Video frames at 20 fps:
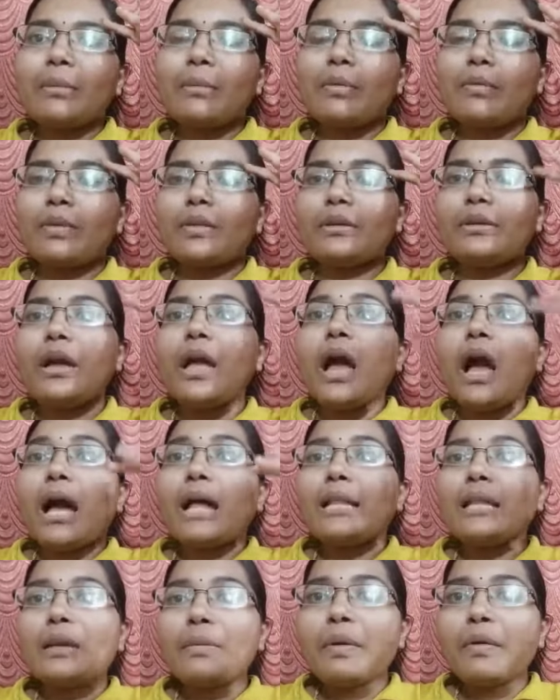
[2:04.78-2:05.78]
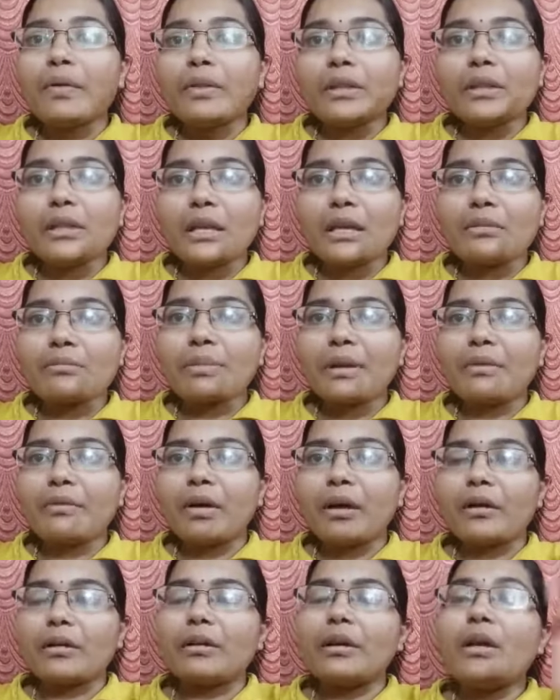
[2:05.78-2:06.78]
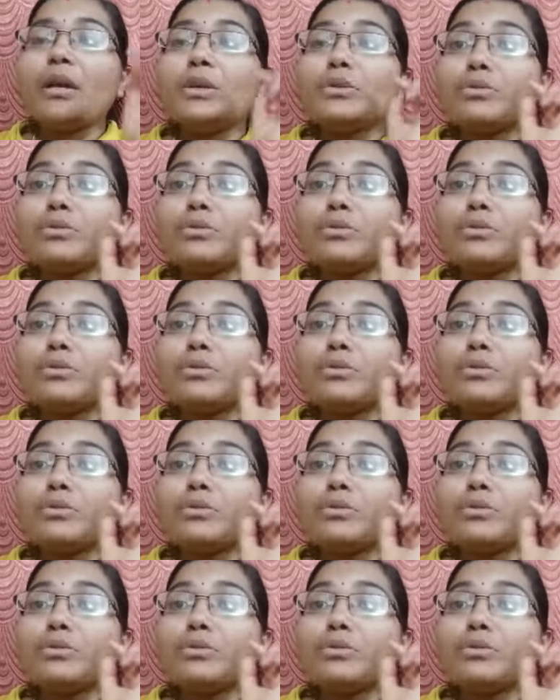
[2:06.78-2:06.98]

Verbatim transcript: டைமில் வந்து அதிகமாக வந்து திங்க் பண்ணுவாங்க